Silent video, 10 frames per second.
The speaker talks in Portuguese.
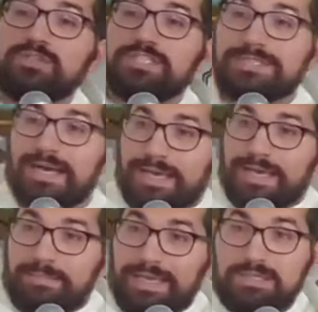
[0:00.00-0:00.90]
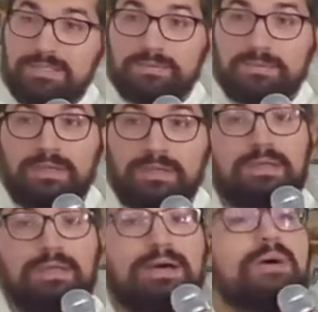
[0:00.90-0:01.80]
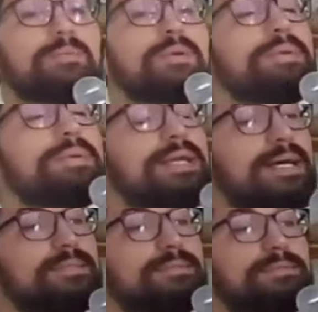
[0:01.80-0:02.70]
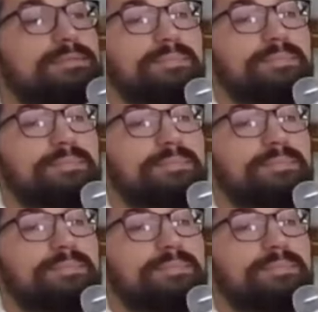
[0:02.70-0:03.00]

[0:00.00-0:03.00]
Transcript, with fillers: de dar remédio ao meu pecado,